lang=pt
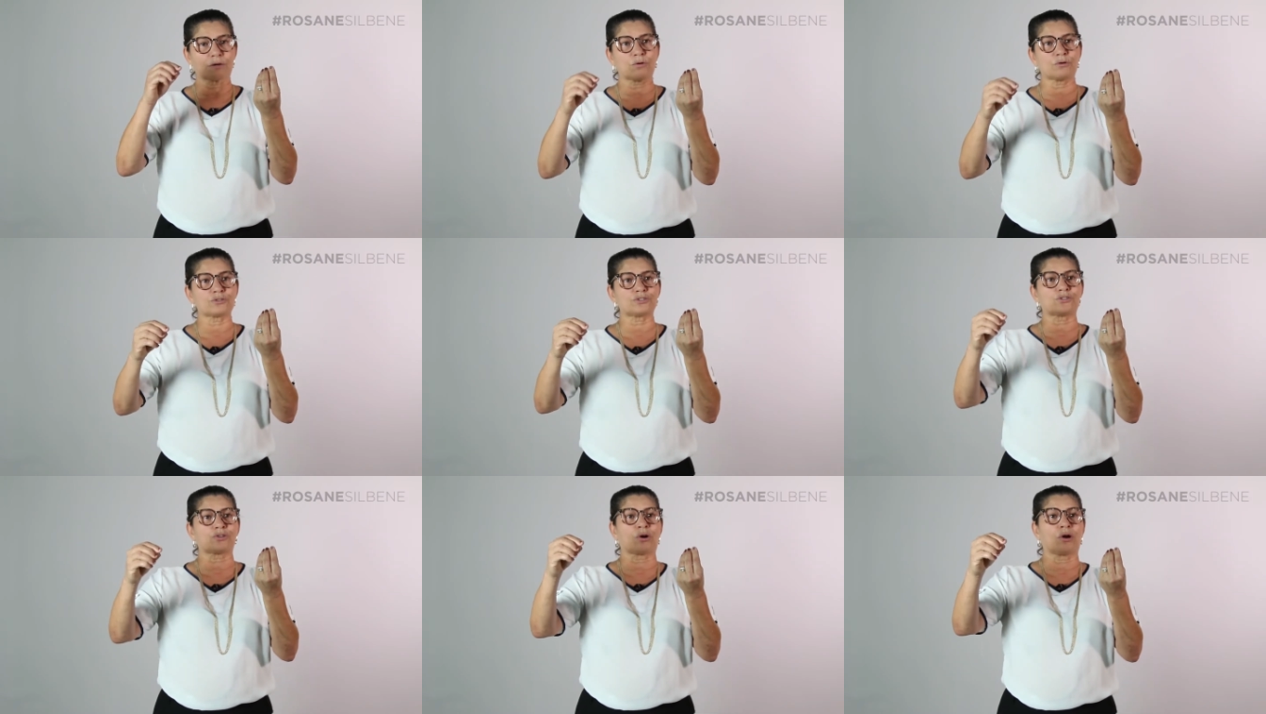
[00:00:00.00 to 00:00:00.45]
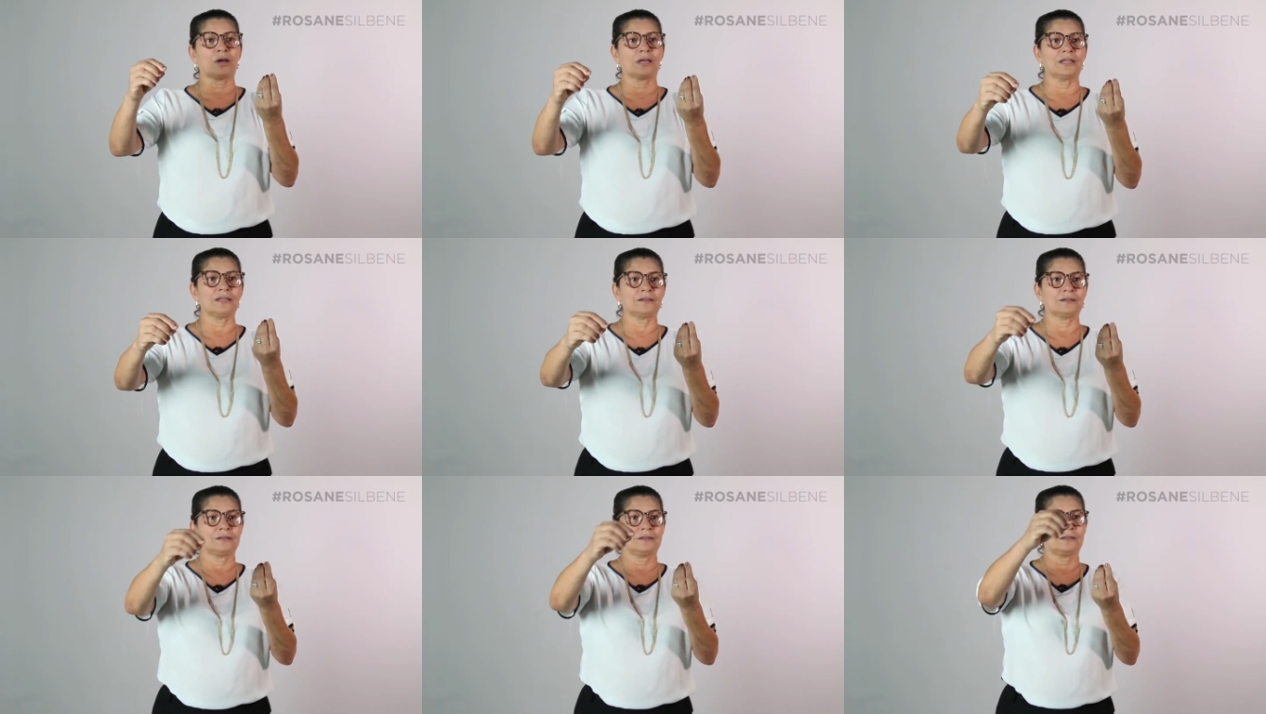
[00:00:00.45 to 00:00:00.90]

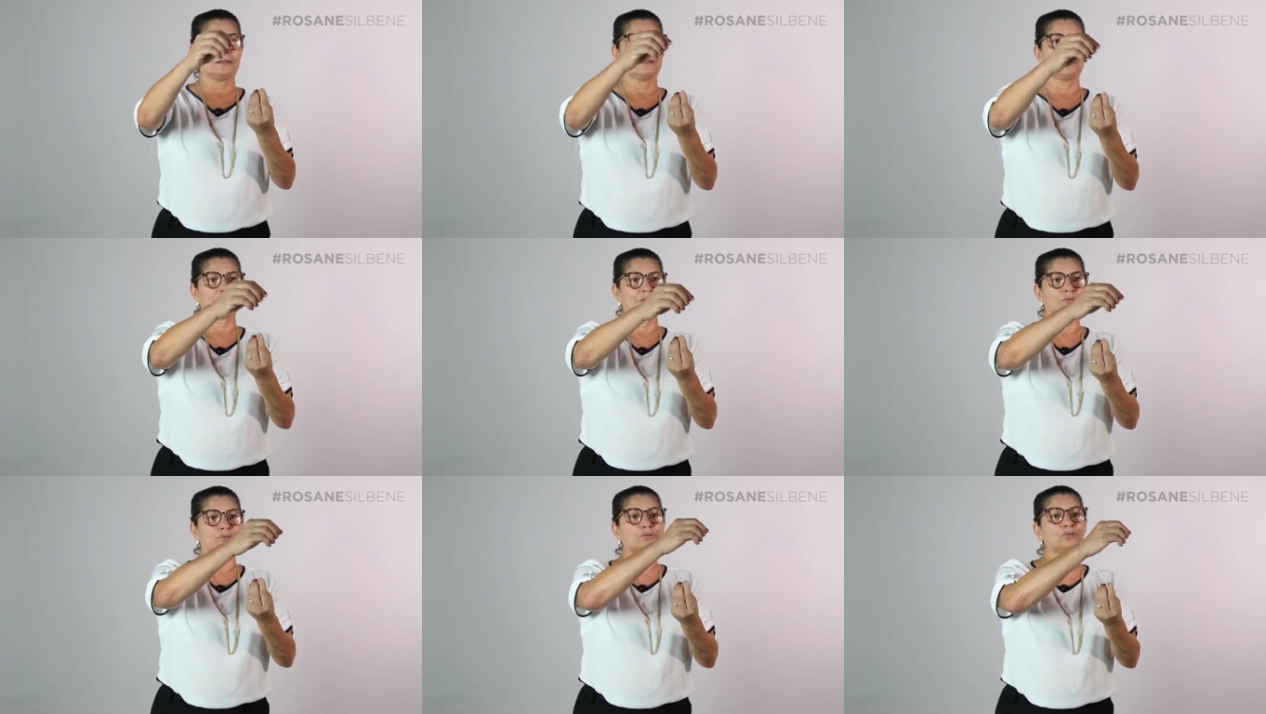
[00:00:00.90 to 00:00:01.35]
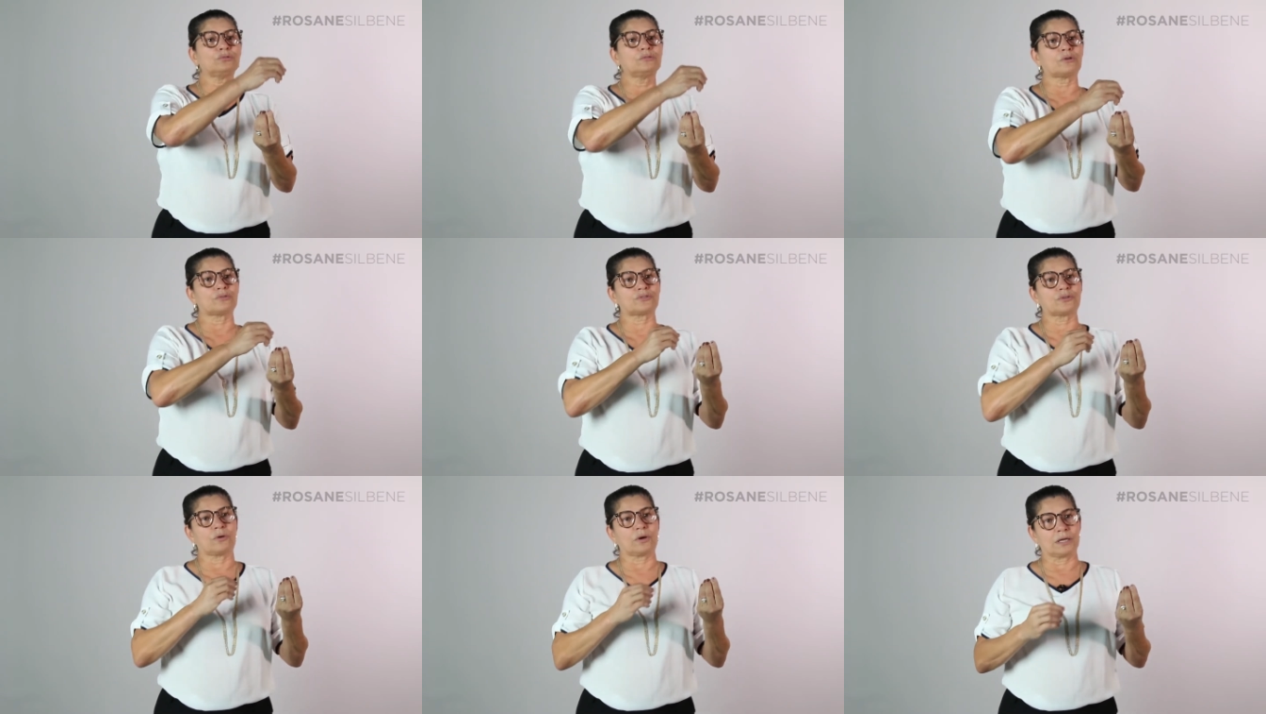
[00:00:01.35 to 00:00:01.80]
constrói tudo
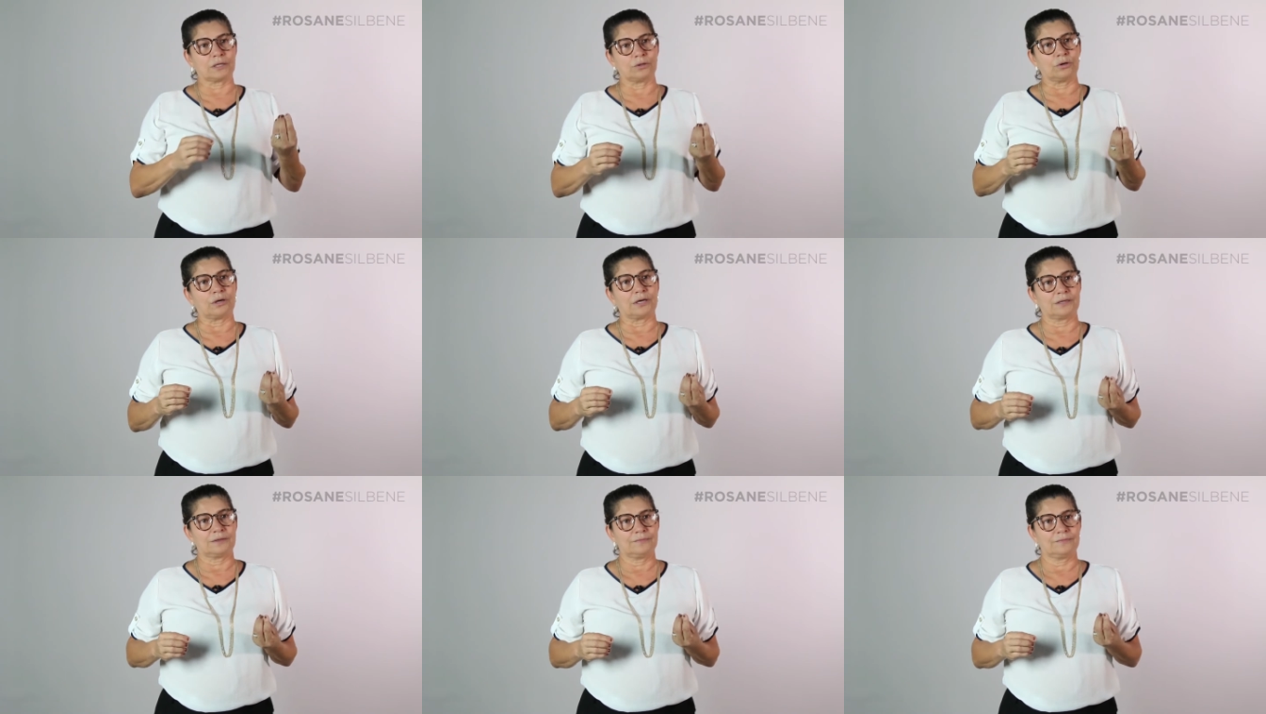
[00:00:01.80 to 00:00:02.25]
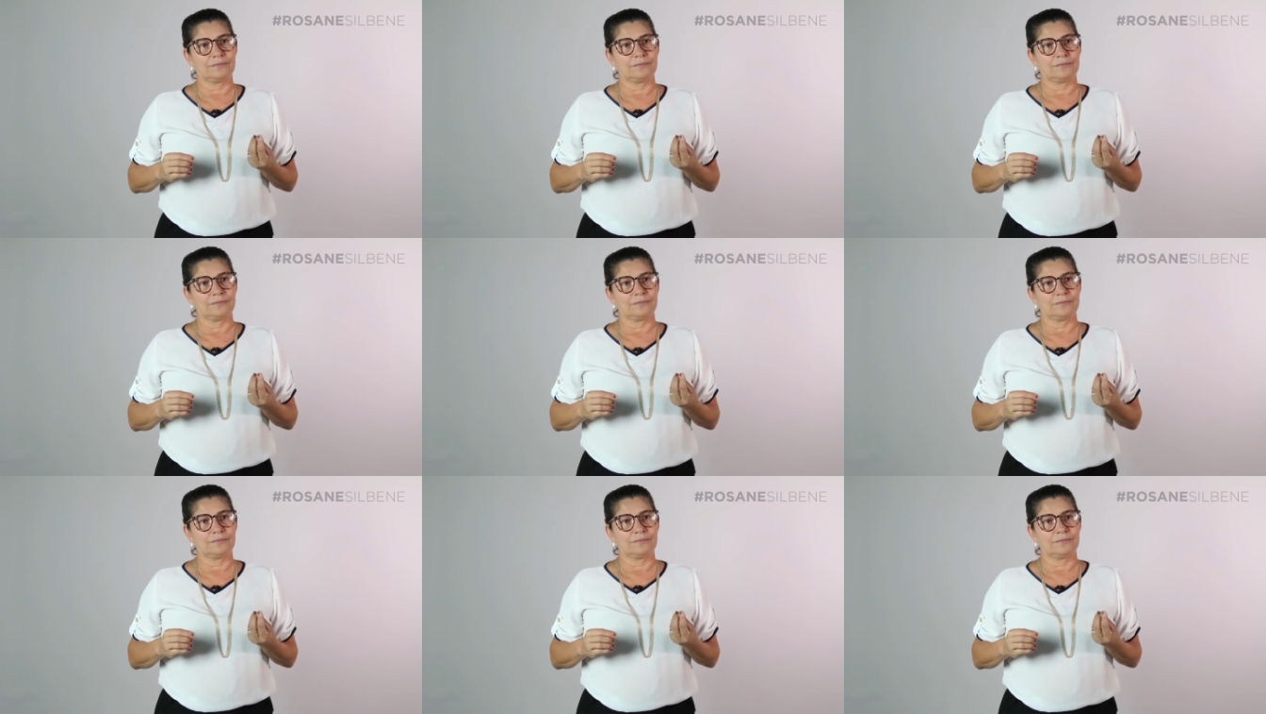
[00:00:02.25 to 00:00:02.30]
ao seu redor.